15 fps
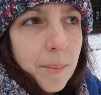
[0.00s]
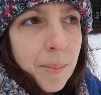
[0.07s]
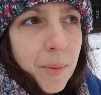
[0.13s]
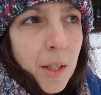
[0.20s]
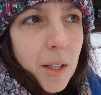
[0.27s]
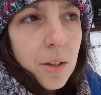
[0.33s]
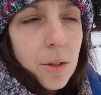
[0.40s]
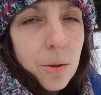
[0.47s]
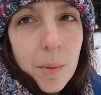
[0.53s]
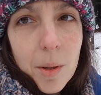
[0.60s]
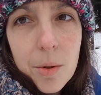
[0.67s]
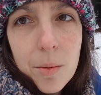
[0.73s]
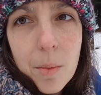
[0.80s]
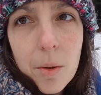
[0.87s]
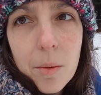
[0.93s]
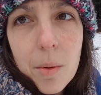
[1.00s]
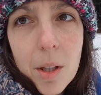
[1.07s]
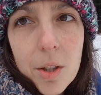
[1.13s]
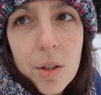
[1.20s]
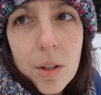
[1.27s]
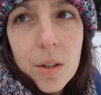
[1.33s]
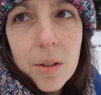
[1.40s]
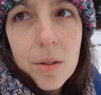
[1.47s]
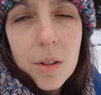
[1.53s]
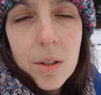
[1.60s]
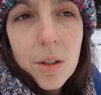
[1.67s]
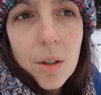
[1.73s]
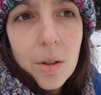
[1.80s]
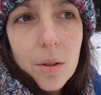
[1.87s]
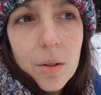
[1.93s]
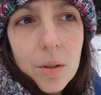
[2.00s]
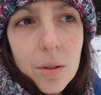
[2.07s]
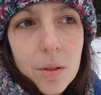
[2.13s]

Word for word: e, suma summarum każde ryzyko,